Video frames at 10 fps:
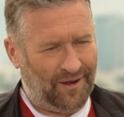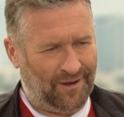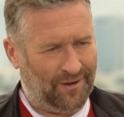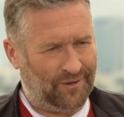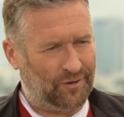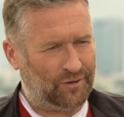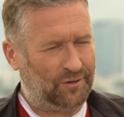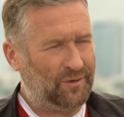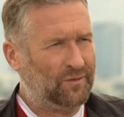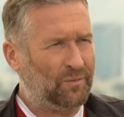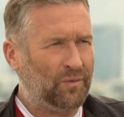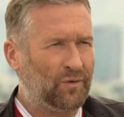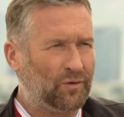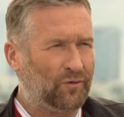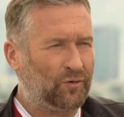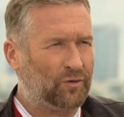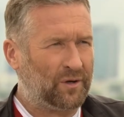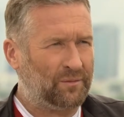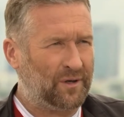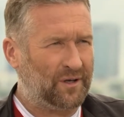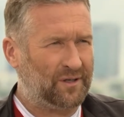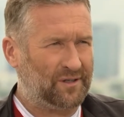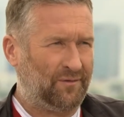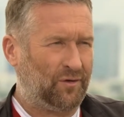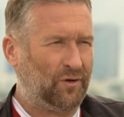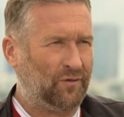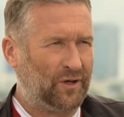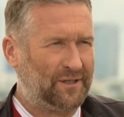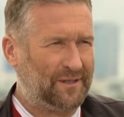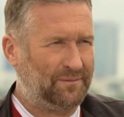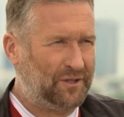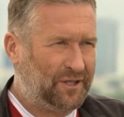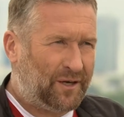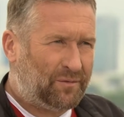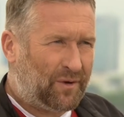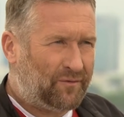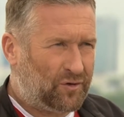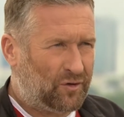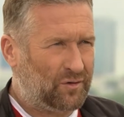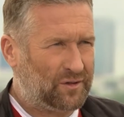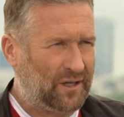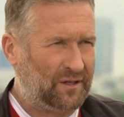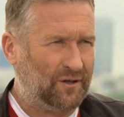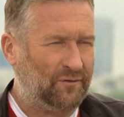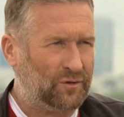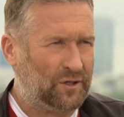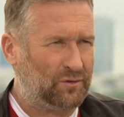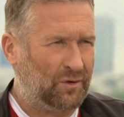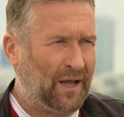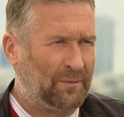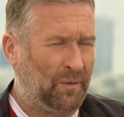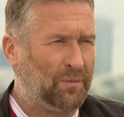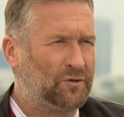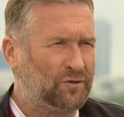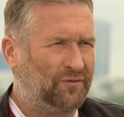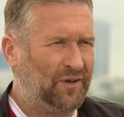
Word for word: e, doszedłem do punktu, w którym zawodowo jestem dzisiaj i byłem w ciągu ostatnich 20 lat. Po prostu